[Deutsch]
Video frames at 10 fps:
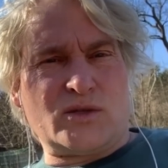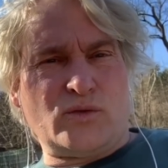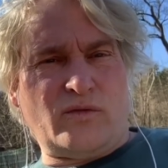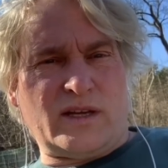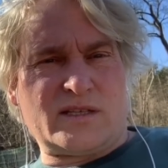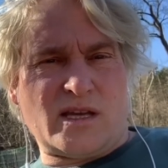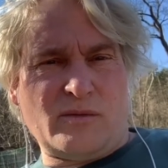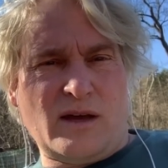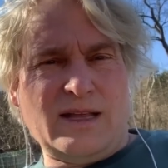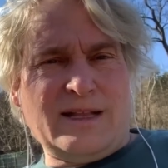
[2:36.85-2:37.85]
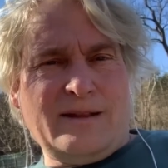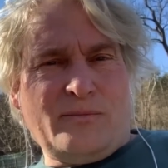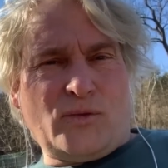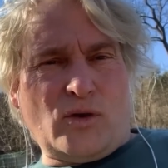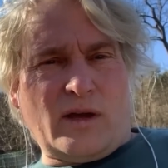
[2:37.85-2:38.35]
hast du vielleicht selber
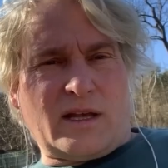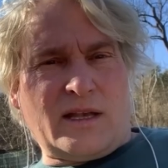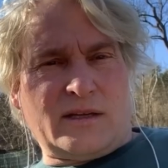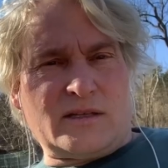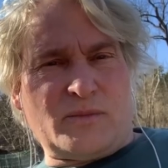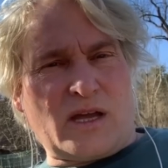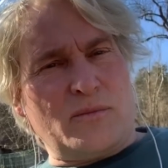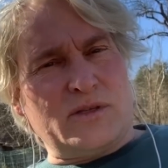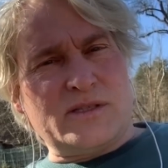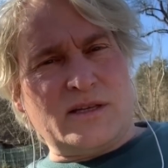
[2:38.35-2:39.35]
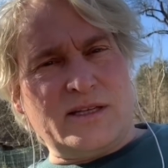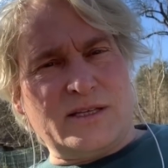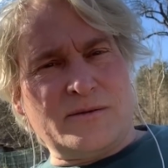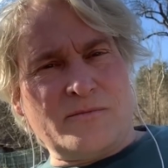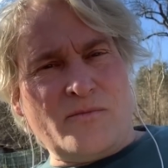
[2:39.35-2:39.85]
doch ein kleines Backup
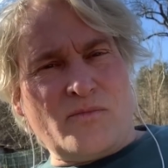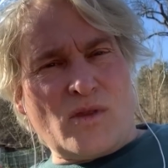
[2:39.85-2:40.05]
installiert